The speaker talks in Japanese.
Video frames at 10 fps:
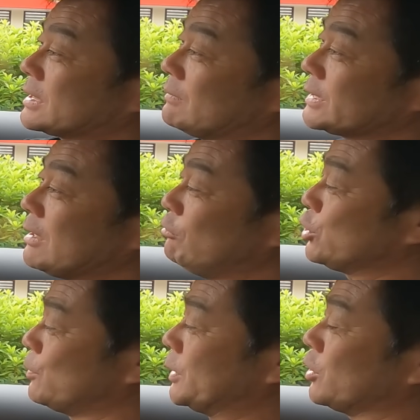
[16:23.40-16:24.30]
しかも車庫
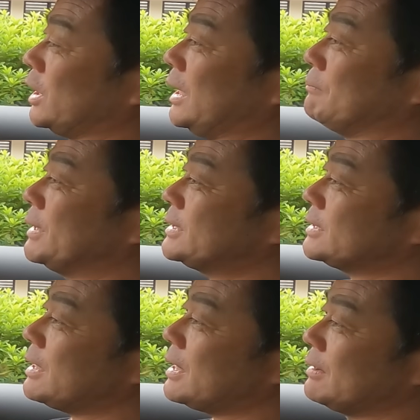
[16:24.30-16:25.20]
に止める時めっ
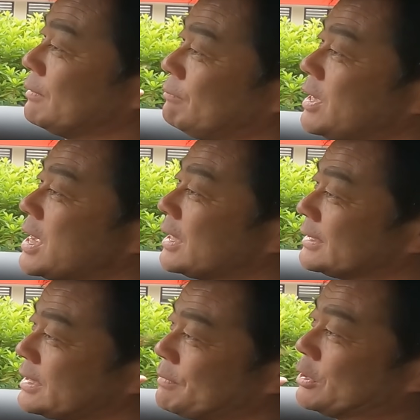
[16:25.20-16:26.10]
ちゃ右
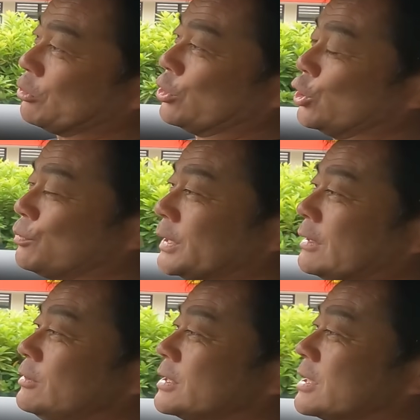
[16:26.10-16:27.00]
が狭いところに止め
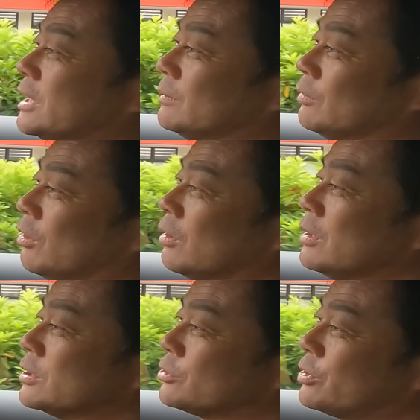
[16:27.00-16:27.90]
てるんですけれども
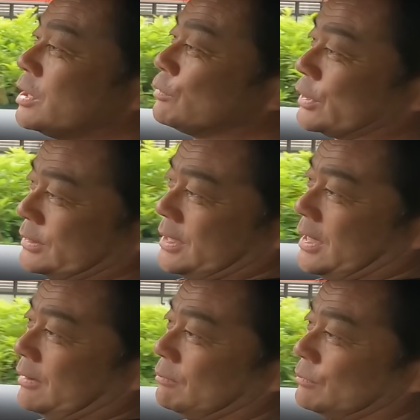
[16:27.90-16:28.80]
それでもです
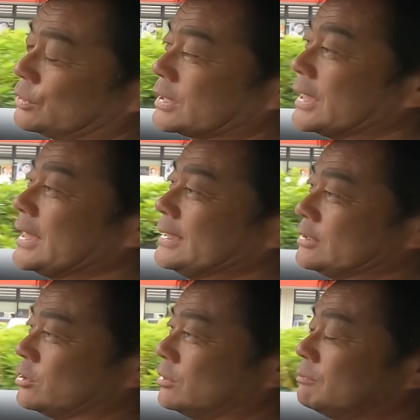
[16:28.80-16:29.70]
ねぶつからないん
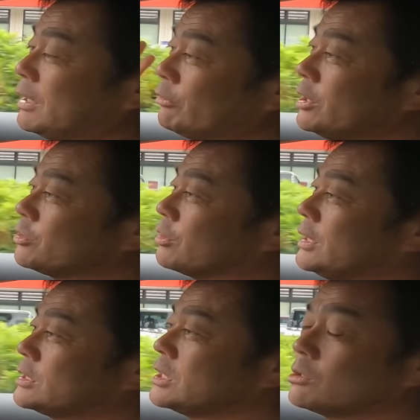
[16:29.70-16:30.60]
ですよまあ降りる時
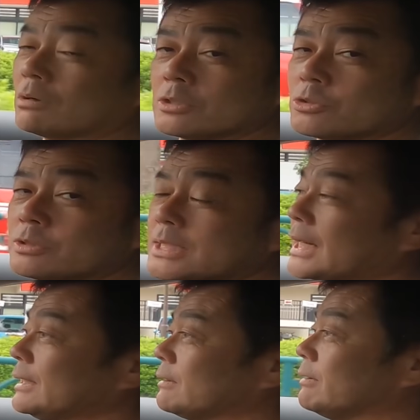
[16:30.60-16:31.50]
にシートが後ろに下
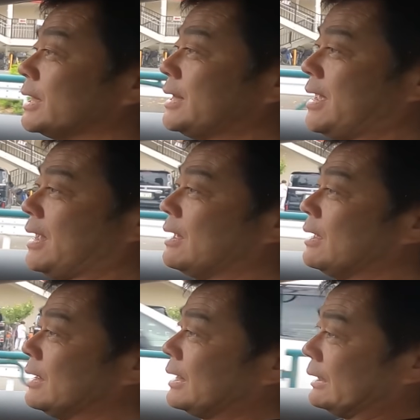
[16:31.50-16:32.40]
がってくれて
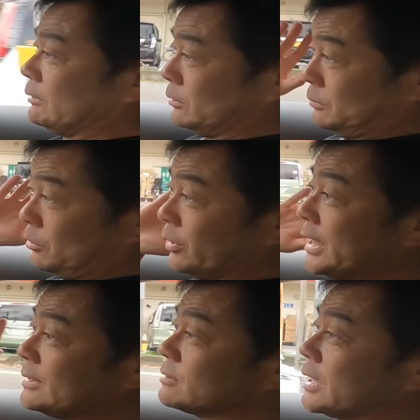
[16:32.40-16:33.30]
あの降
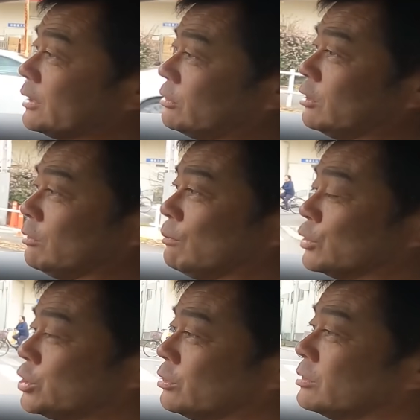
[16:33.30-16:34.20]
りやすくなるっていうのも
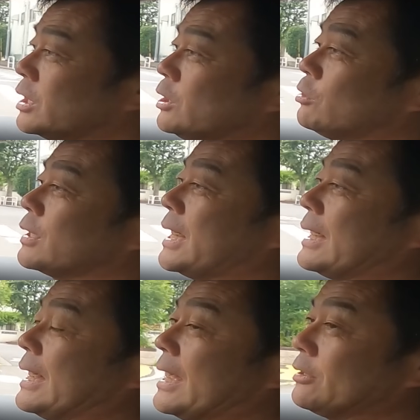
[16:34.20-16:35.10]
もちろん機能
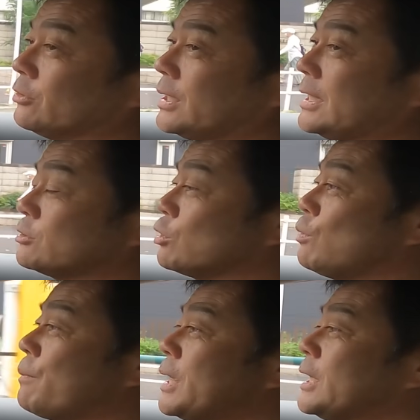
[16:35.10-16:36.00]
があるのでそ
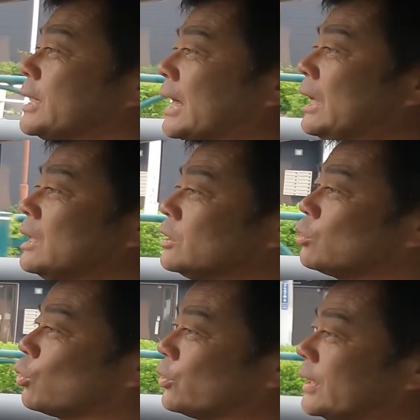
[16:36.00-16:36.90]
こも便利な
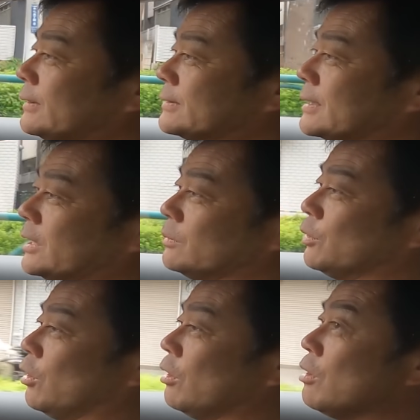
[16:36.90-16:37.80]
ところなんですけれど
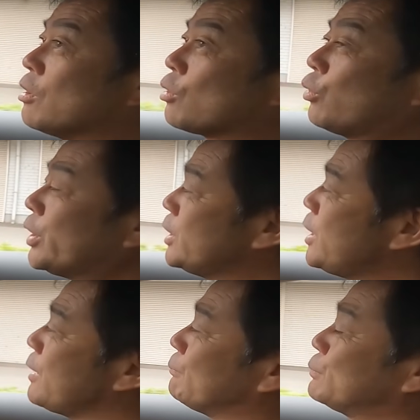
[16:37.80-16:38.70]
もこれ
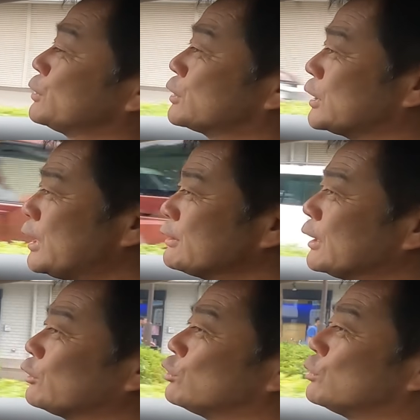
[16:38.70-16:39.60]
ねぶつかる
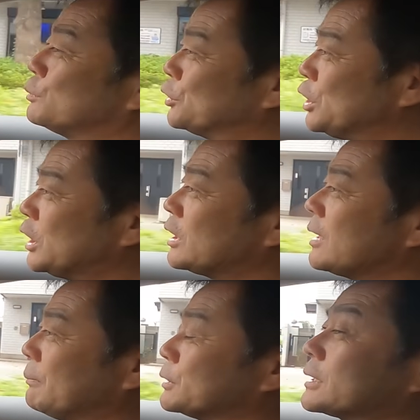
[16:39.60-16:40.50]
かと思い
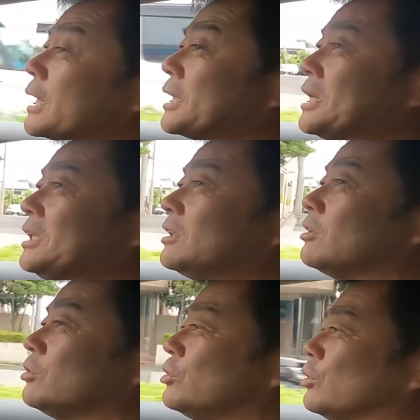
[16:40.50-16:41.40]
きやぶつからないっ
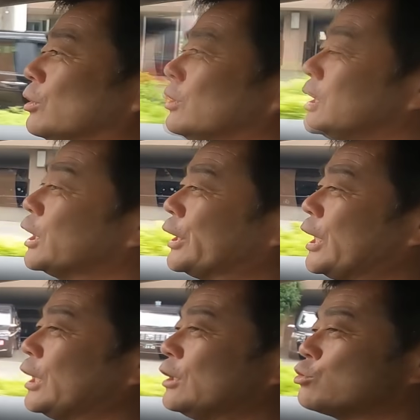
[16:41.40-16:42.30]
ていうなんか
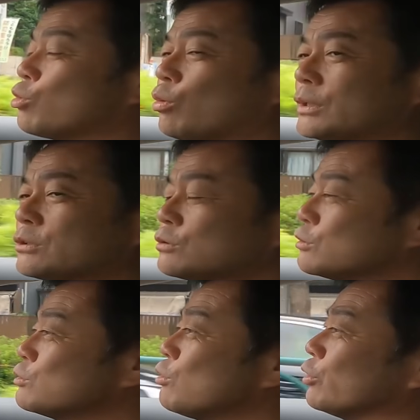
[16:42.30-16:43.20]
ねそこは
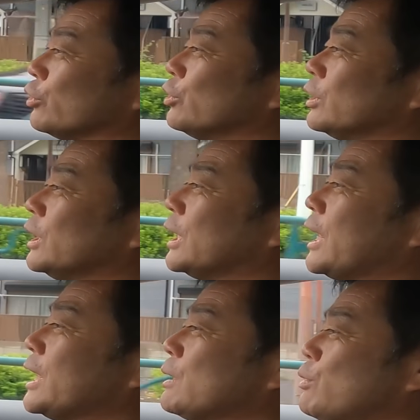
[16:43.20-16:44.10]
すっごく意
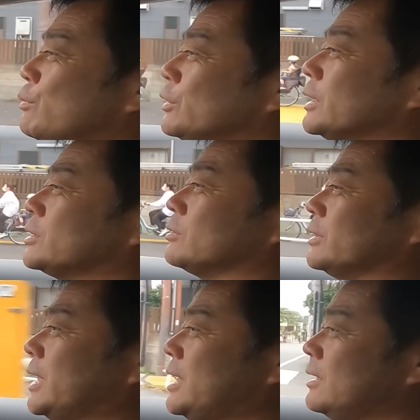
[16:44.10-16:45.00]
外な部分ですよ
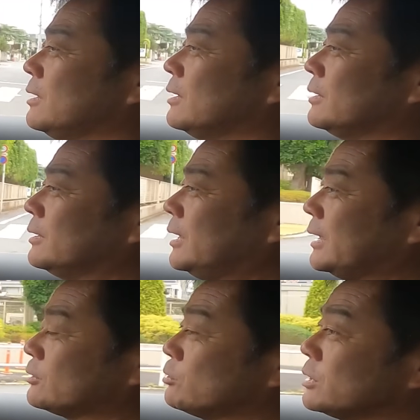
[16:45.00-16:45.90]
ね
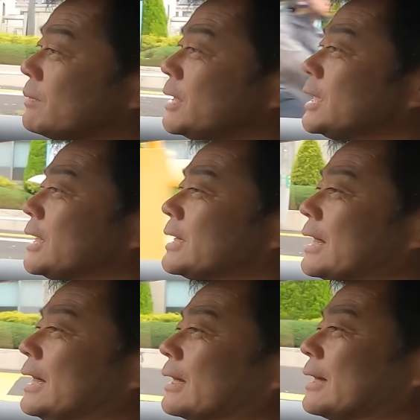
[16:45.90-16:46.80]
でそのために何
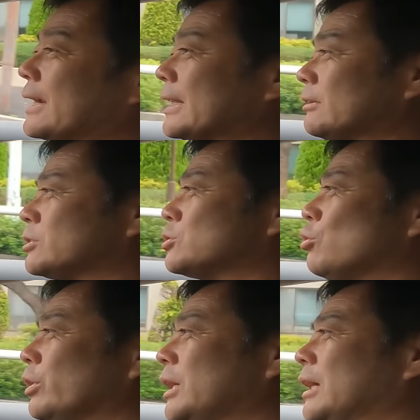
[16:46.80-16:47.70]
か体をす
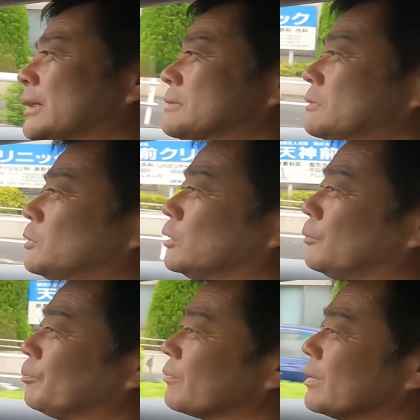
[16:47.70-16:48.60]
ごいそ
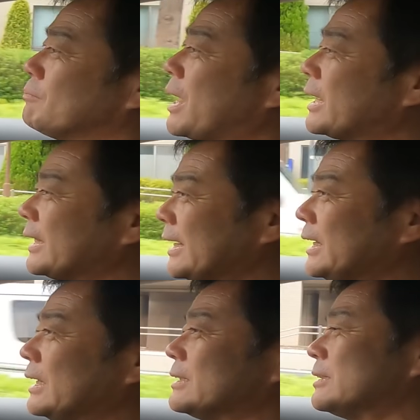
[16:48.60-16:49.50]
の曲げた
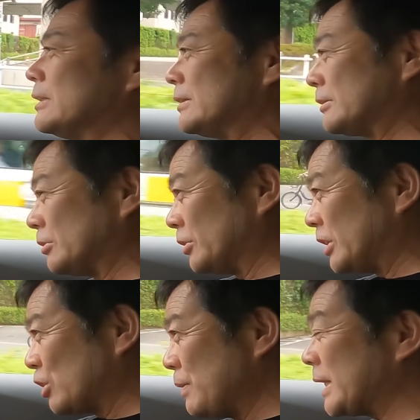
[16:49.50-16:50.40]
りその
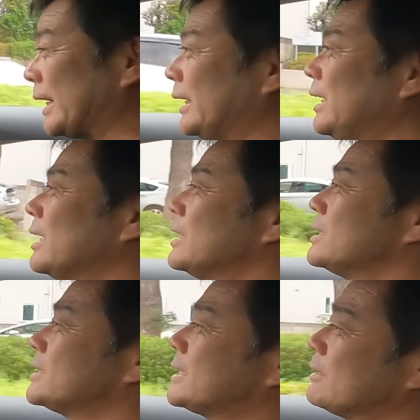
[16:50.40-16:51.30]
低めたり
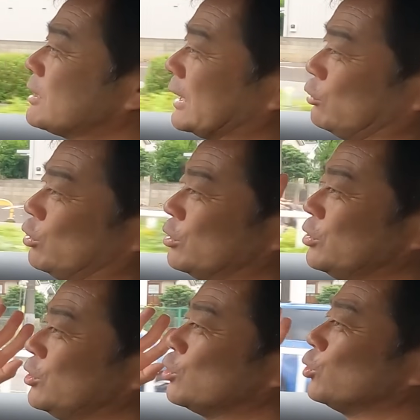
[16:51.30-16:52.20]
してるかと
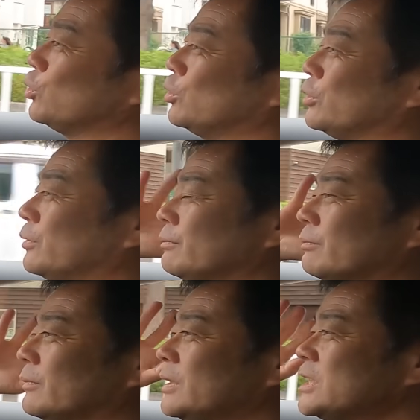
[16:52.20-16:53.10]
いうことを
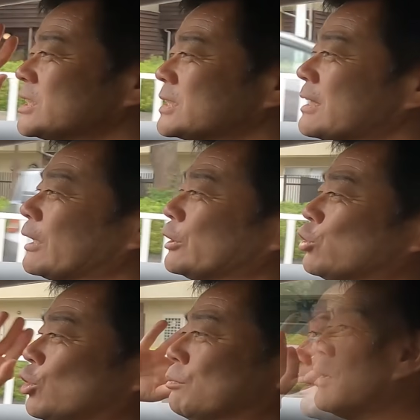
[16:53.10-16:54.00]
意識してるかと
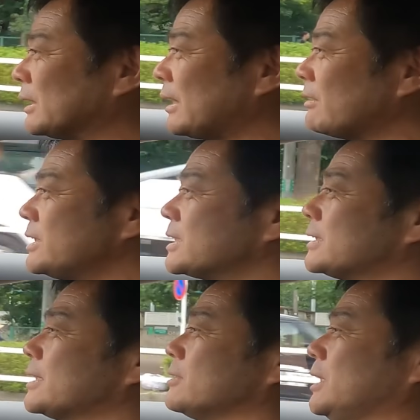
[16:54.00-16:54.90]
いうと、全く意
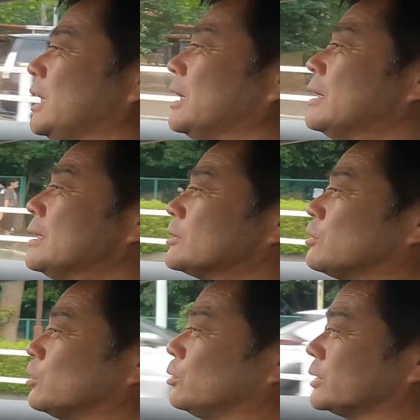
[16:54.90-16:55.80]
識せずに、
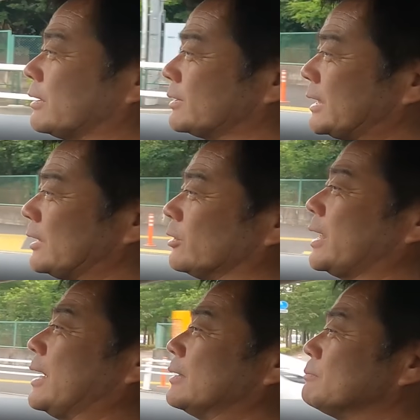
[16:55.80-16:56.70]
その動作をしてるの
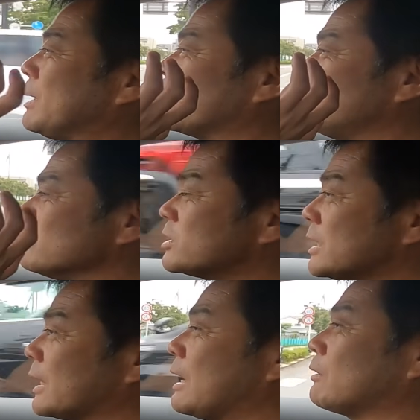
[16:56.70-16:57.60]
で、まあ、窮
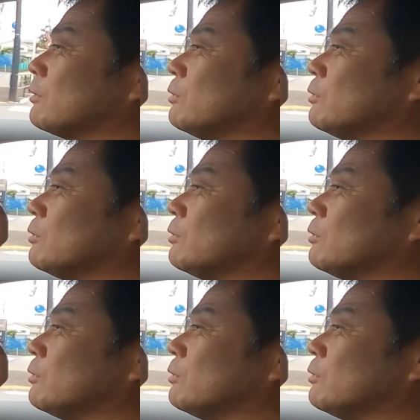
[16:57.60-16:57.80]
屈な格